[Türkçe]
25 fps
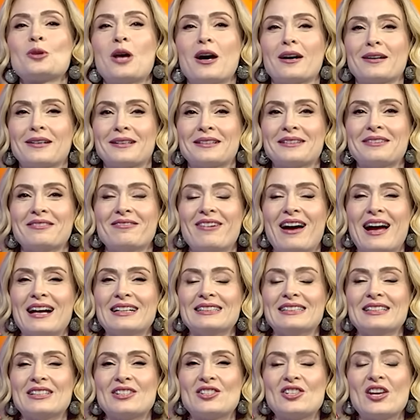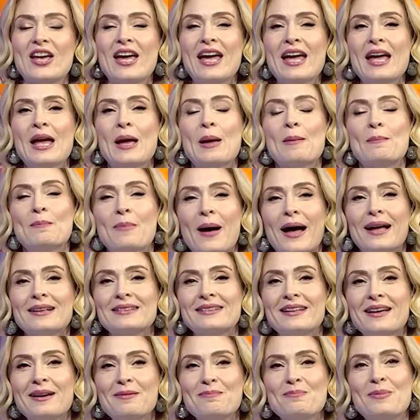hakkını verdikçe ben
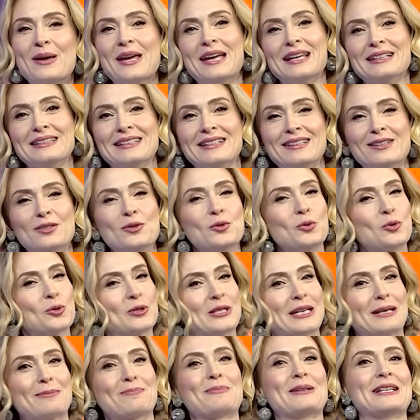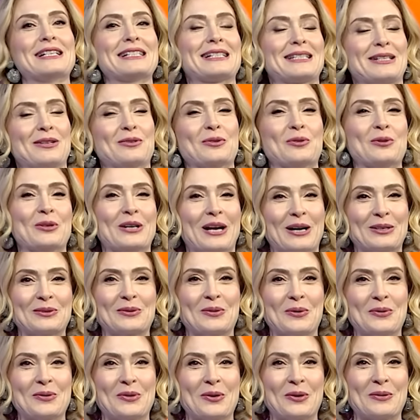de beğenileri yüksek bir insan olarak
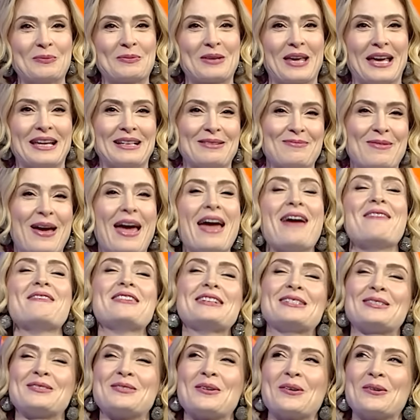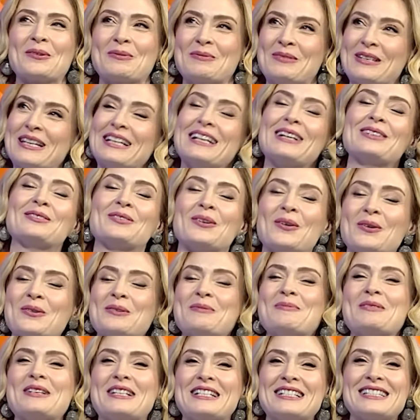görüyorum kendimi. Evet diyorum yine
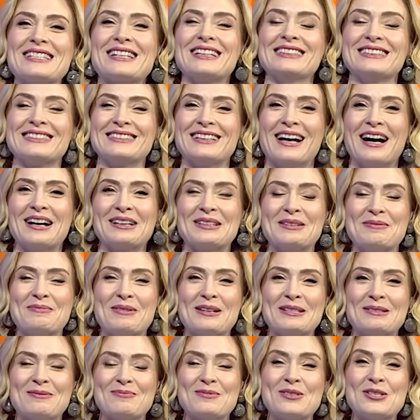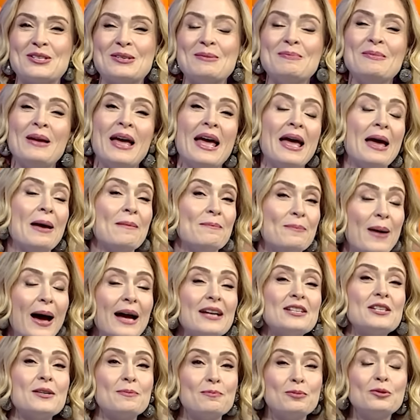doğru bir insanı takip etmişim.
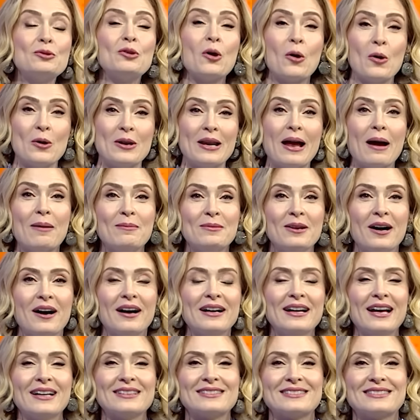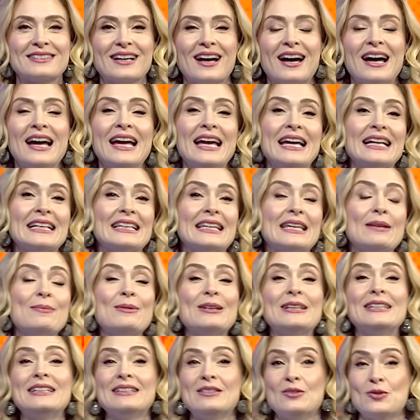Bence bu da önemli hayatta
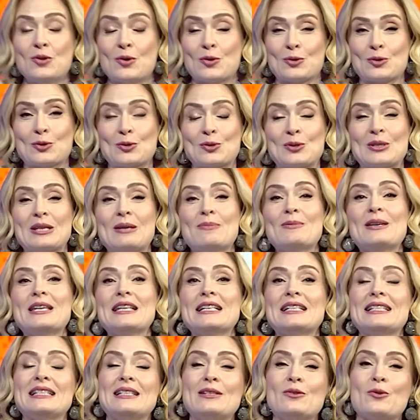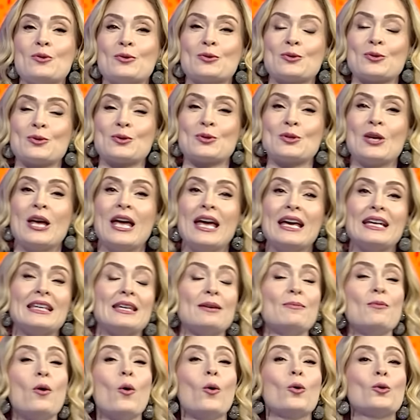kimi dinliyoruz, kimi izliyoruz,
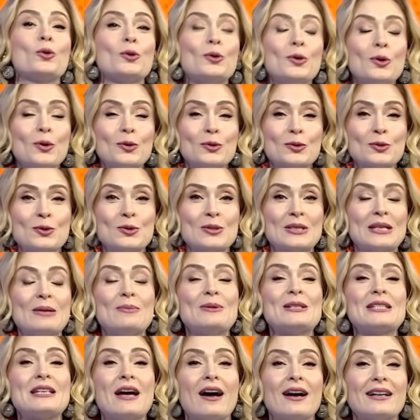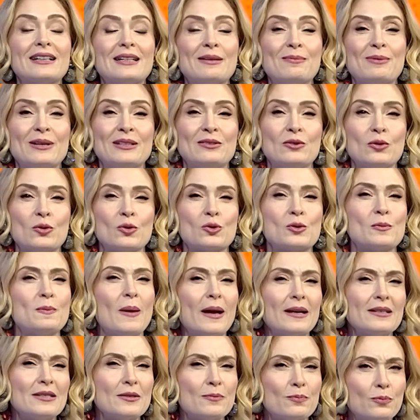kimi okuyoruz, kimi takip ediyoruz.
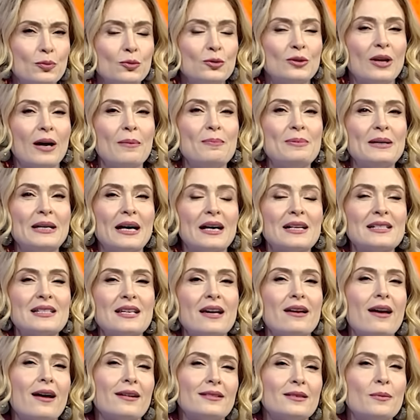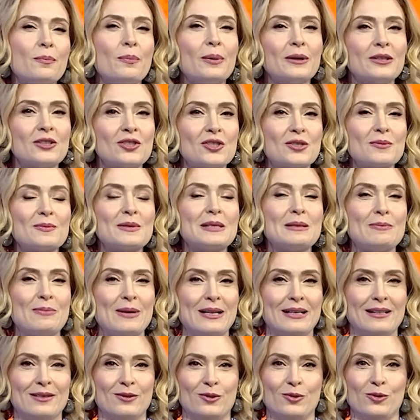Bence bu da biraz hayata bakışımızı
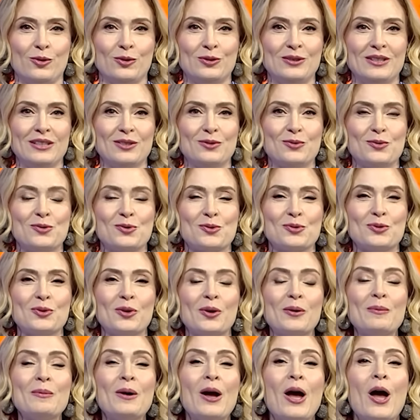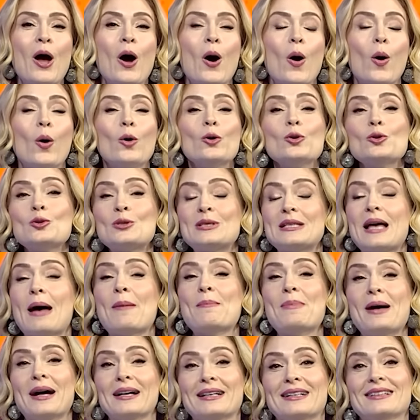belirliyor diye düşünüyorum. O
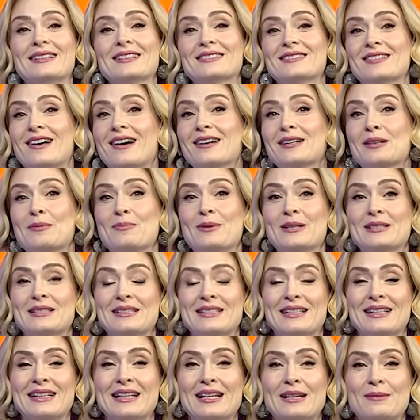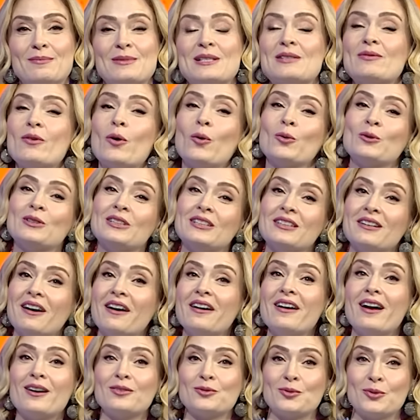yüzden belki de takip ettiklerimiz ve onların
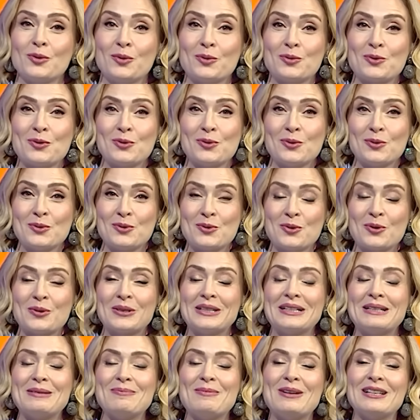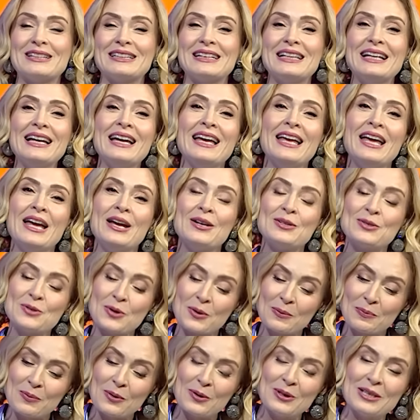hayat yolculuğu çok kıymetli.
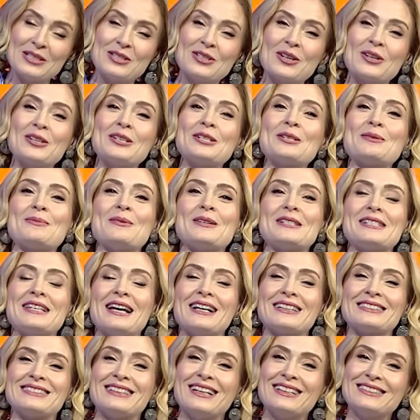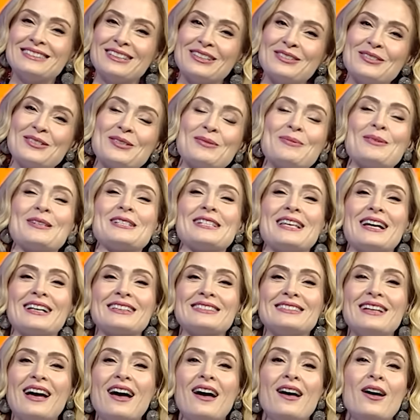Çok böyle çakışmasak da,
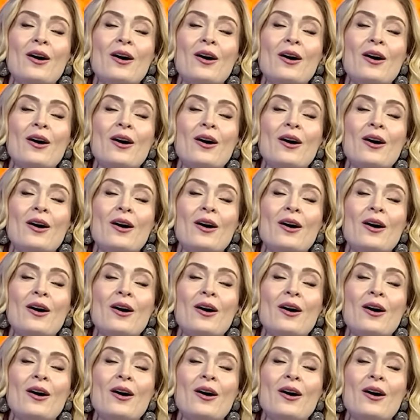tanışmasak da